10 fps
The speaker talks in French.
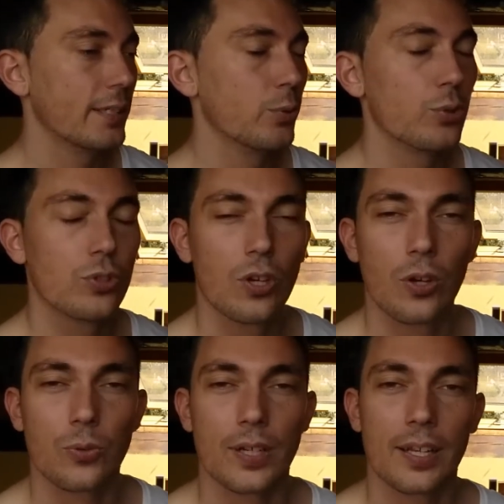les, deux
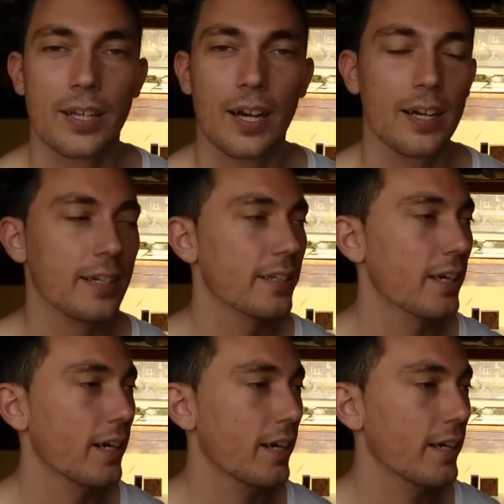sœurs, donc Anna,
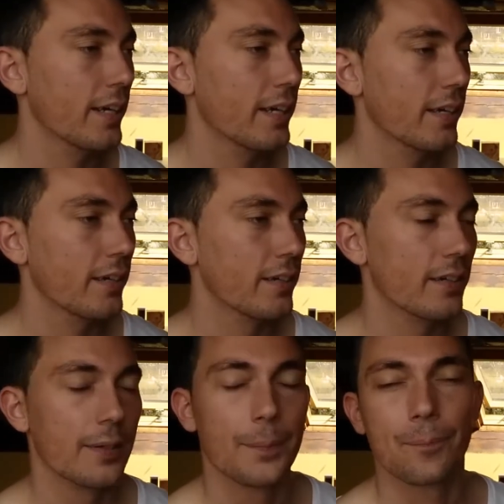Elsa
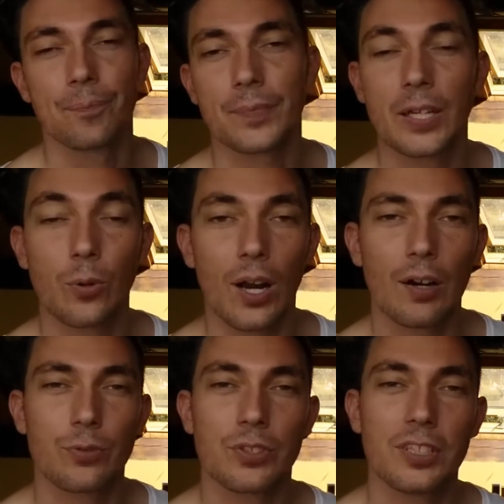euh, et,
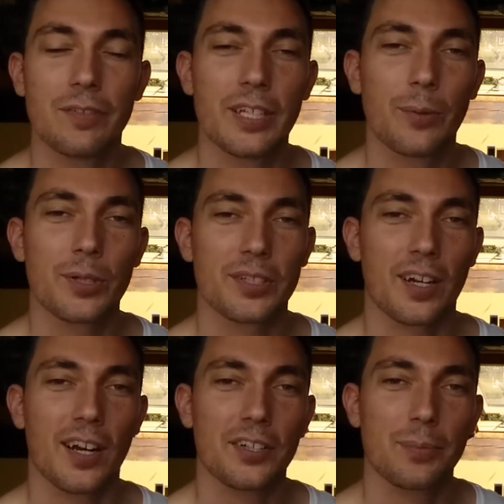Olaf aussi évidemment qui
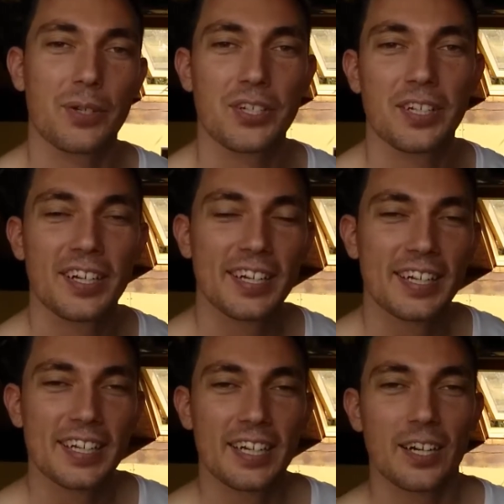sera là j'imagine.
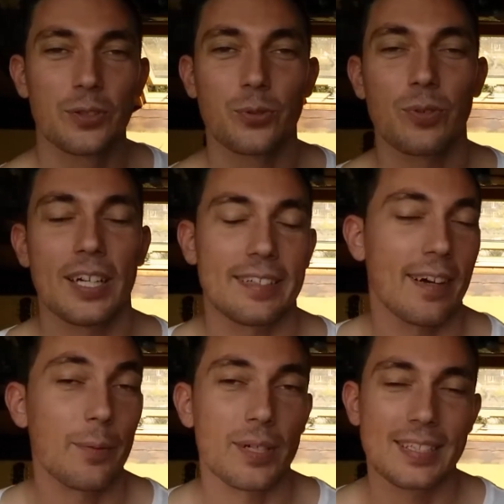donc voilà, ça
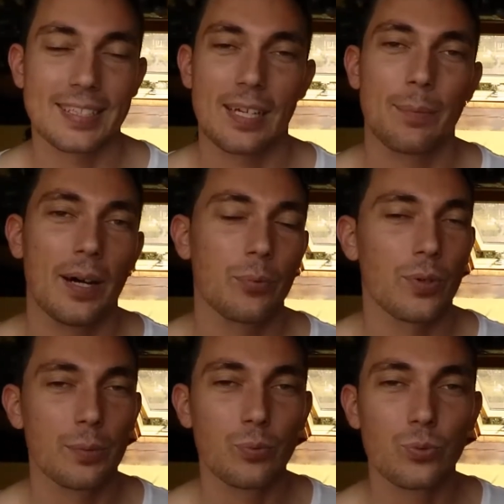va vraiment être sympa
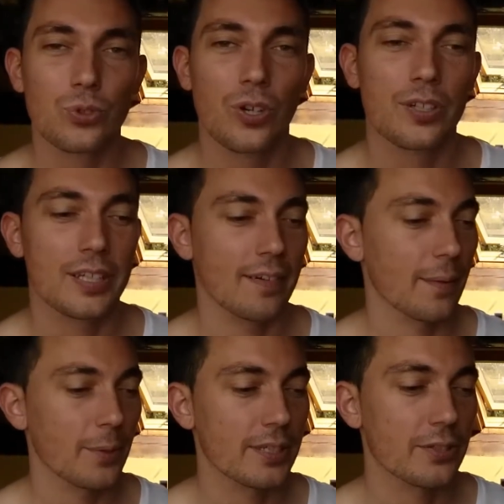pour les plus jeunes, ça va
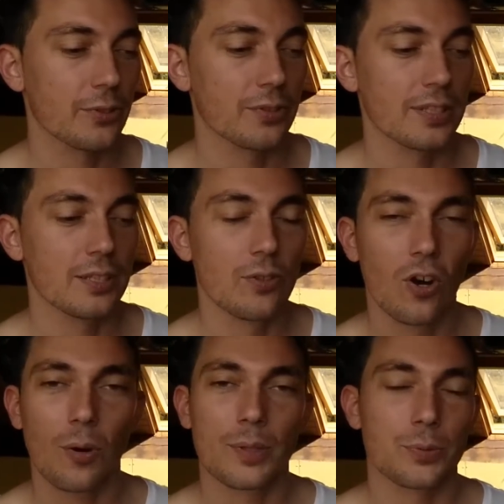vraiment être quelque chose
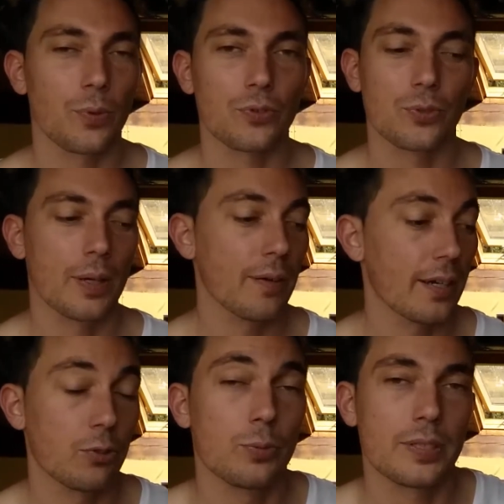d'énorme et je pense que bah,
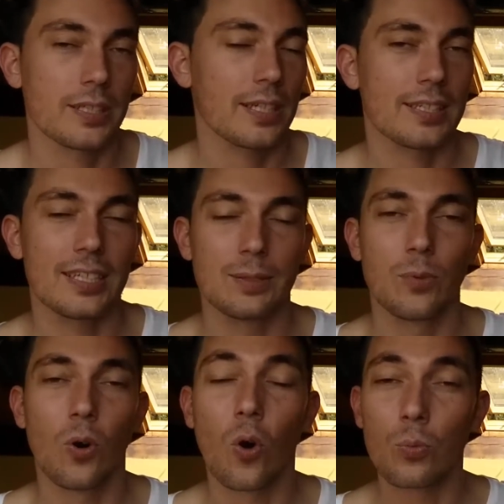voilà, le spectacle sera
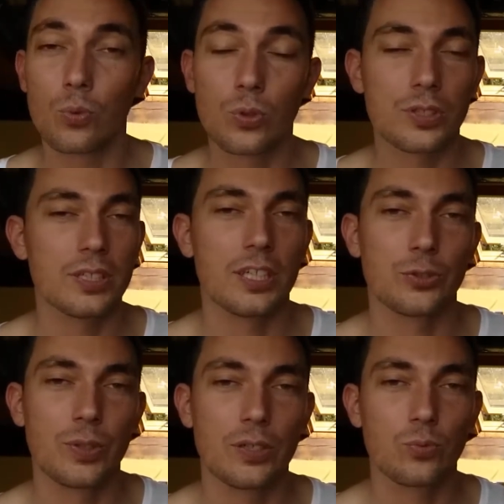quasiment en boucle s'il
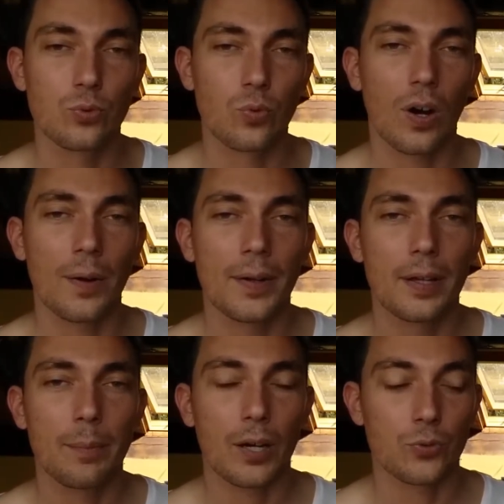est joué 12 fois
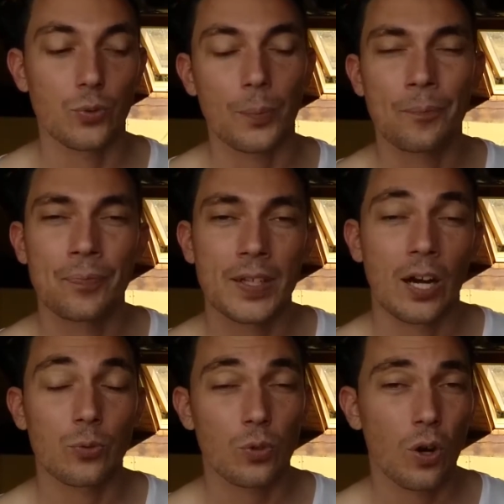par jour.
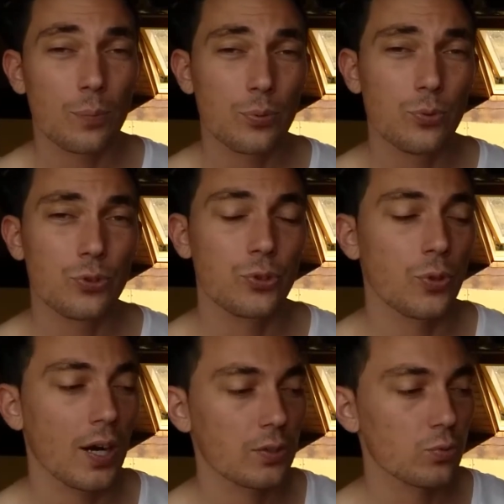Alors donc en plus il
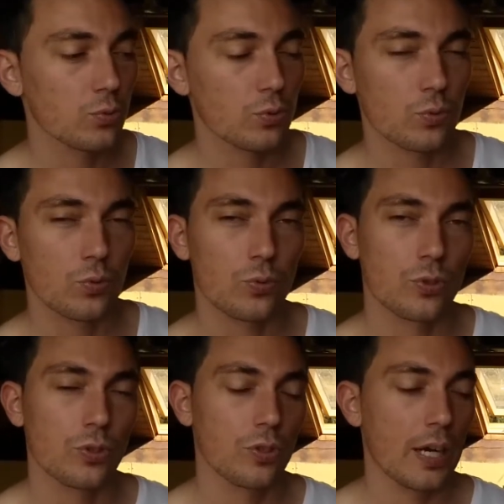y aura tout autour
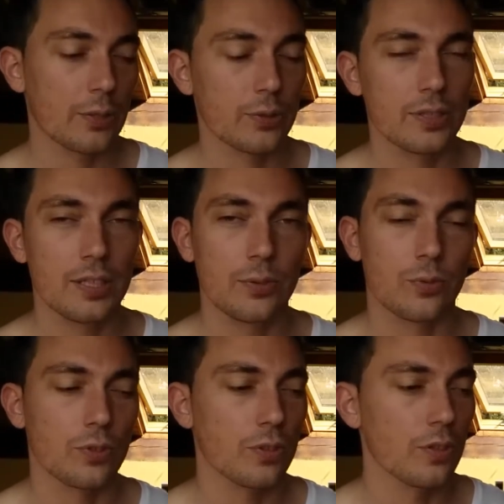donc à côté
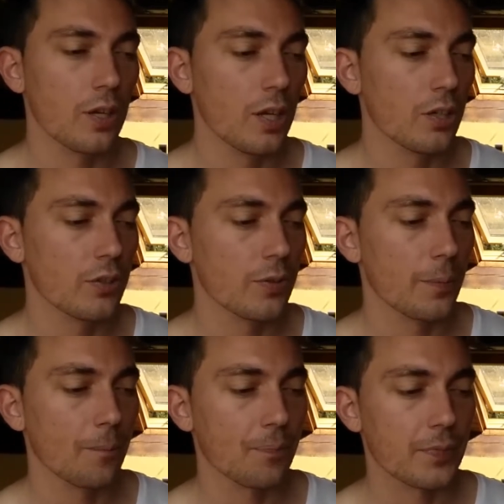donc
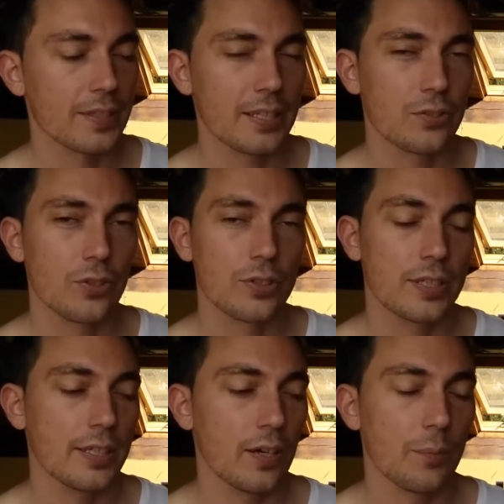cette zone
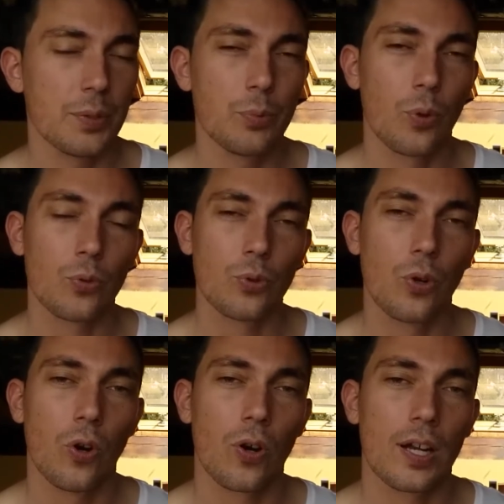qui est un petit peu en
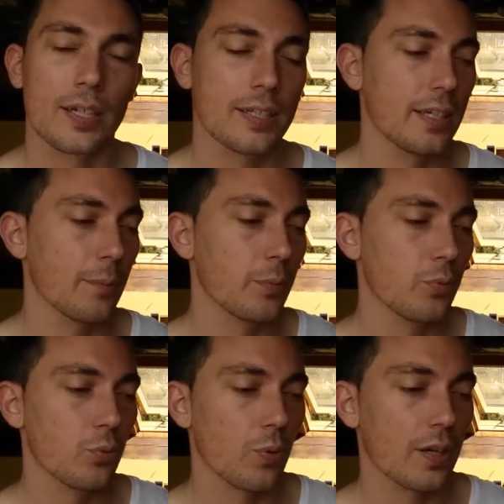dehors là, qui est un peu
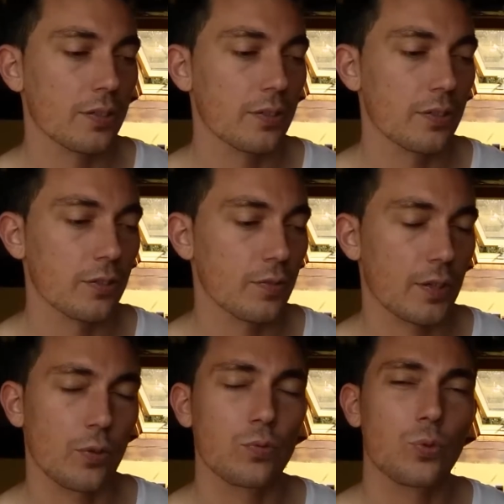plus loin que
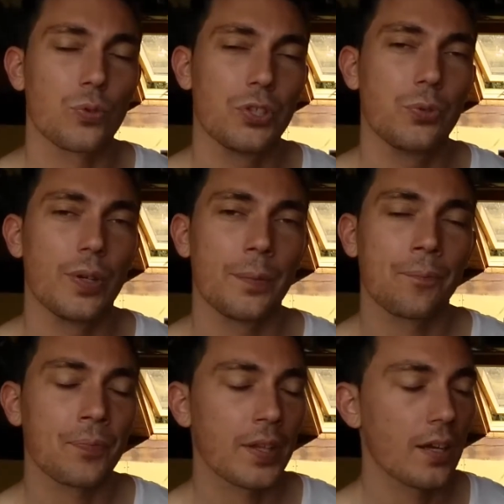quand vous continuez